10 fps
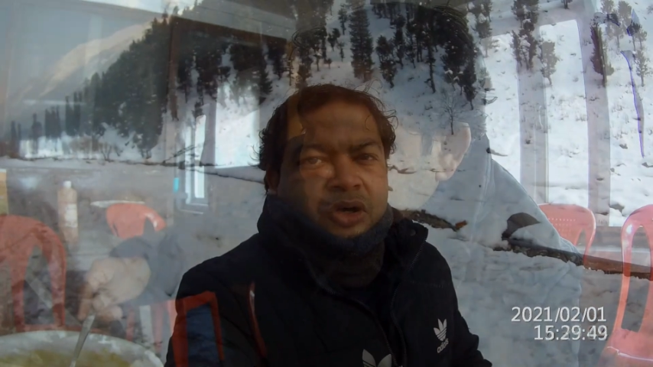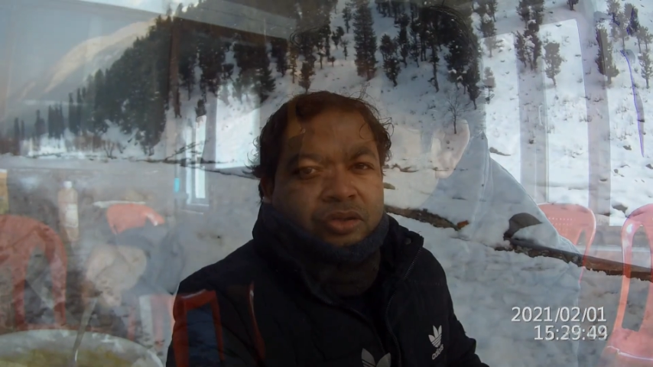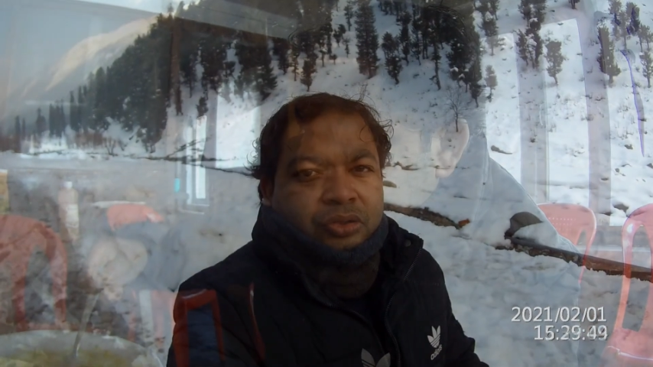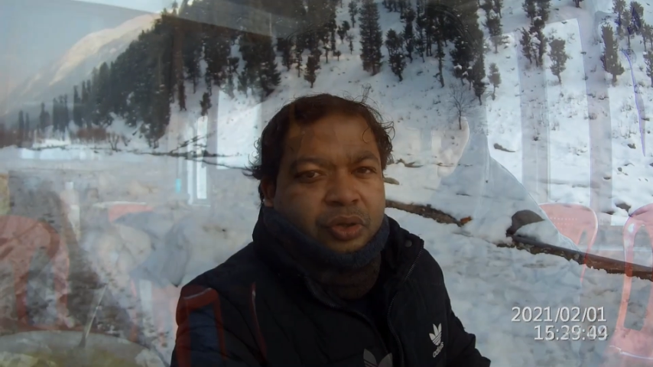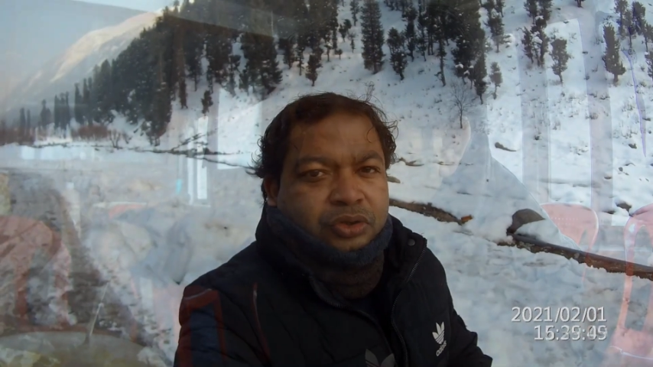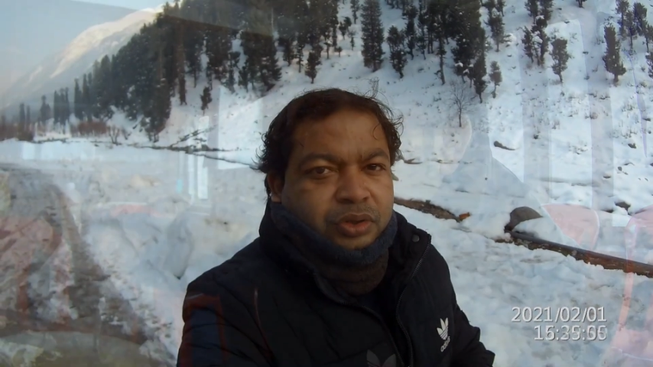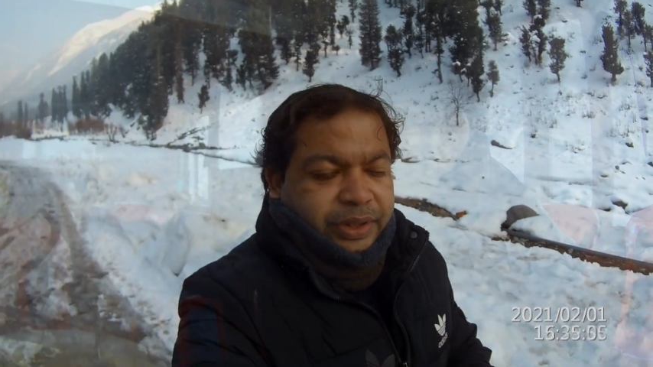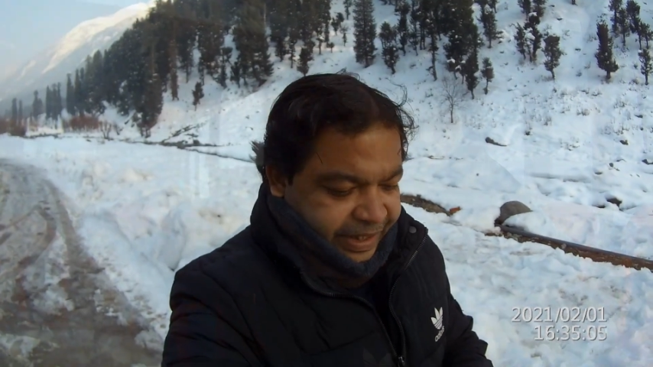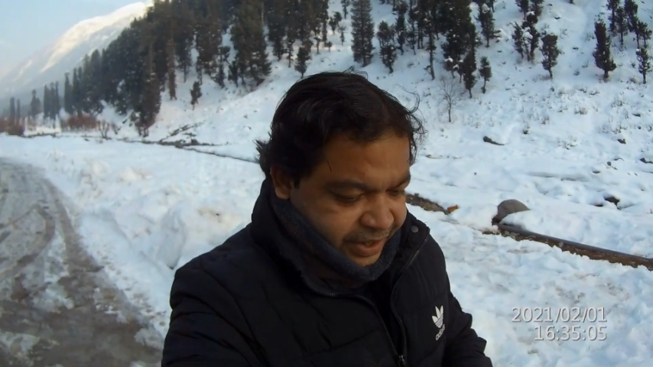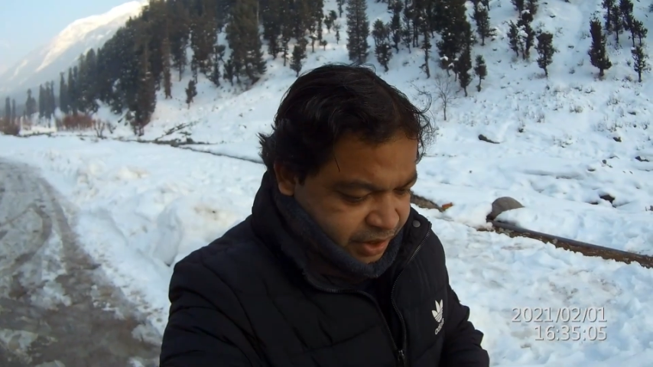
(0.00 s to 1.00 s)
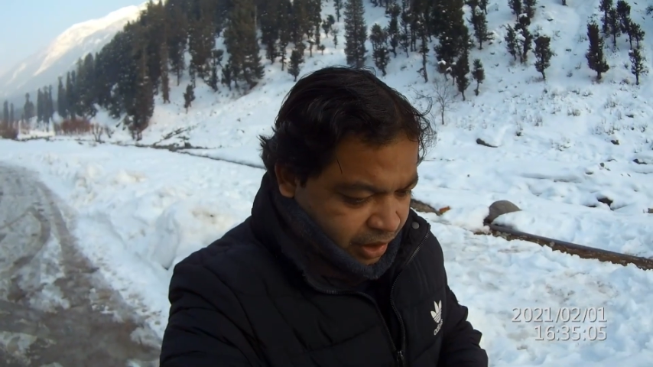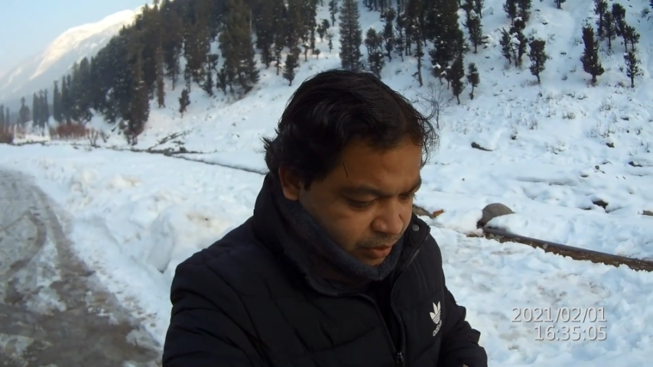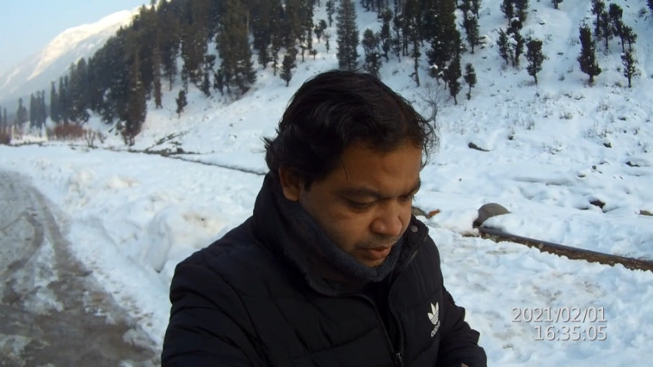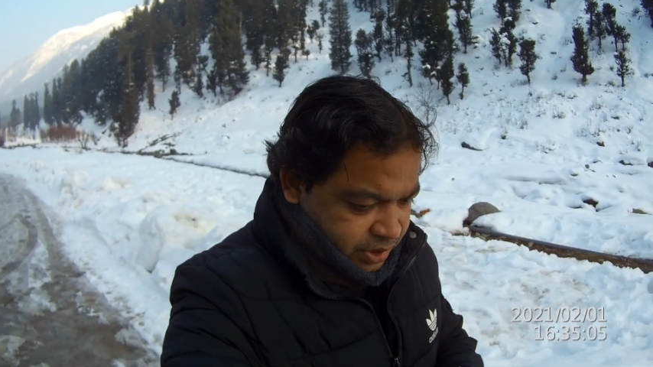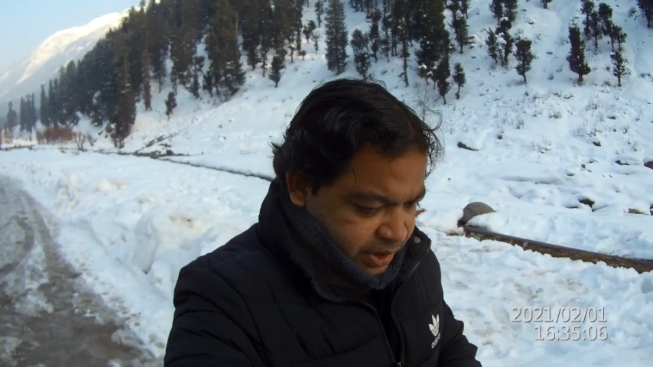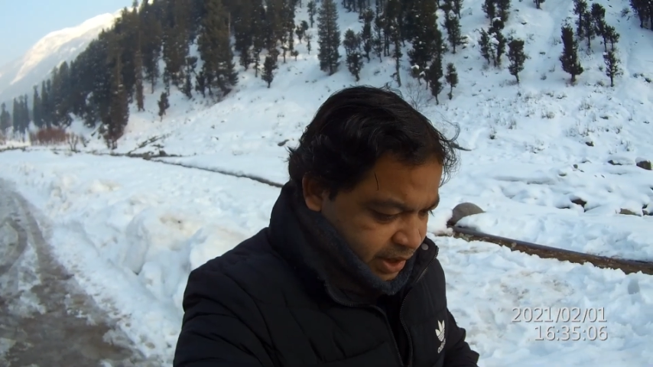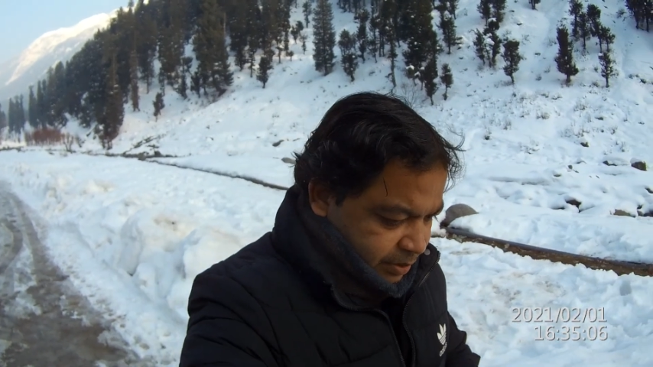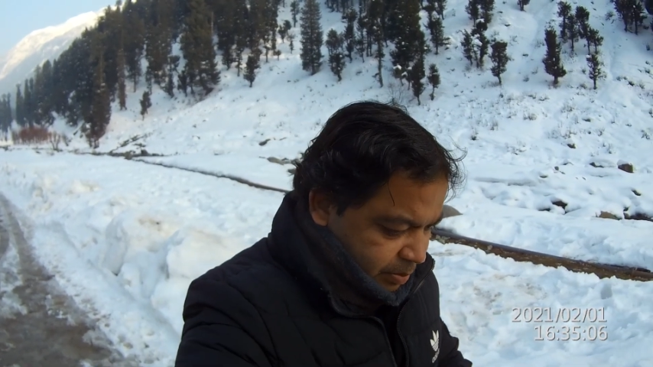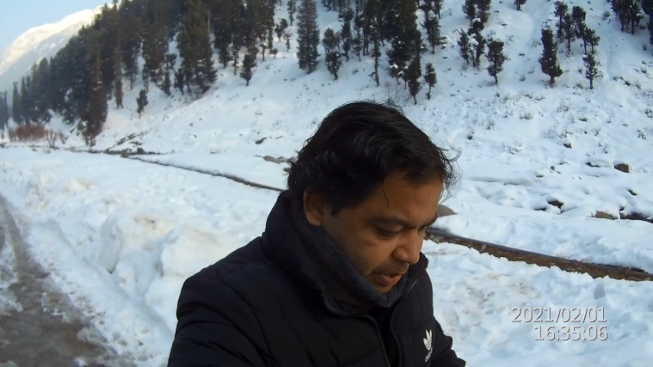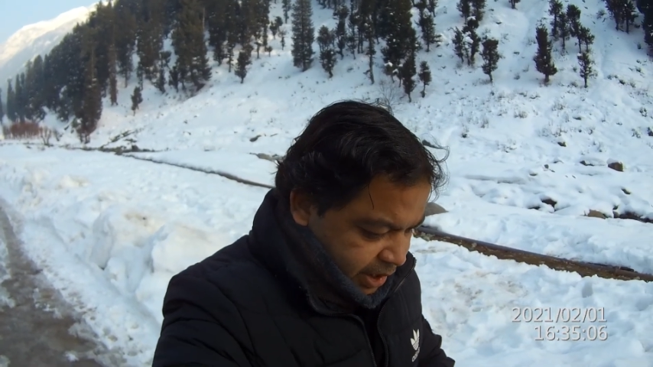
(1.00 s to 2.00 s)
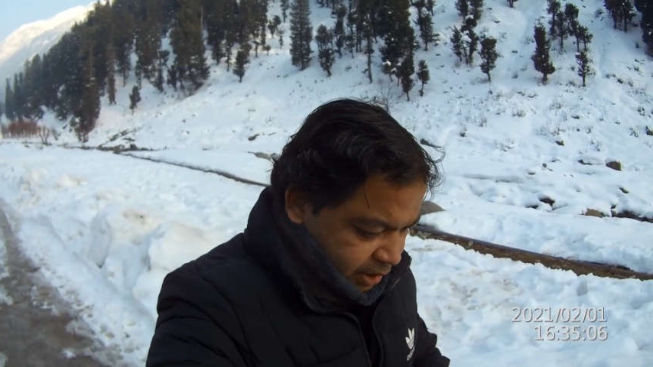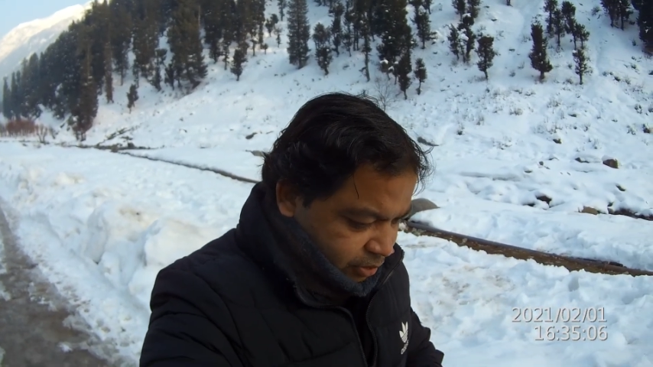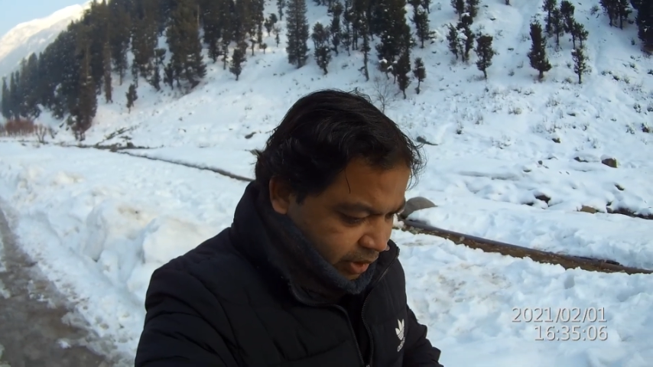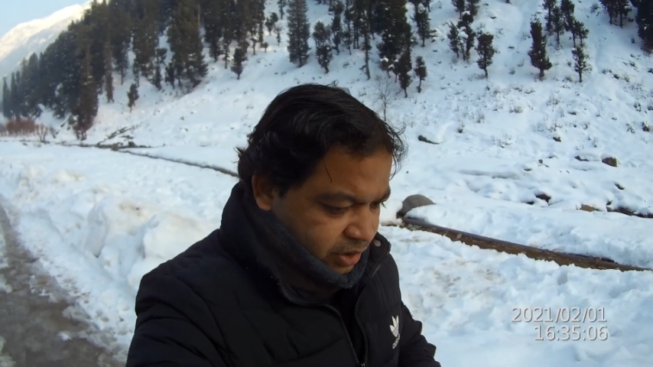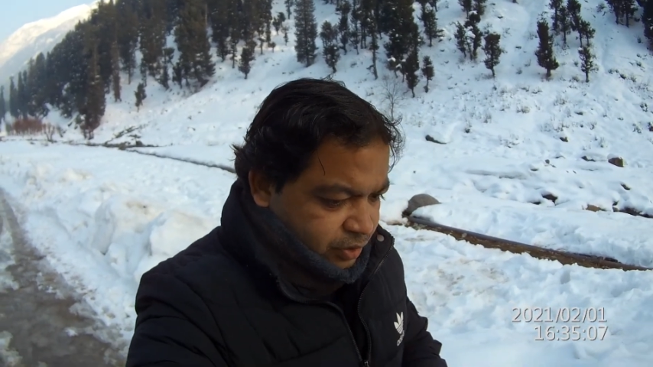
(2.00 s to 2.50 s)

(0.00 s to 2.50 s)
तो दोस्तों गेस्ट हाउस से अब हम आए हैं थोड़ा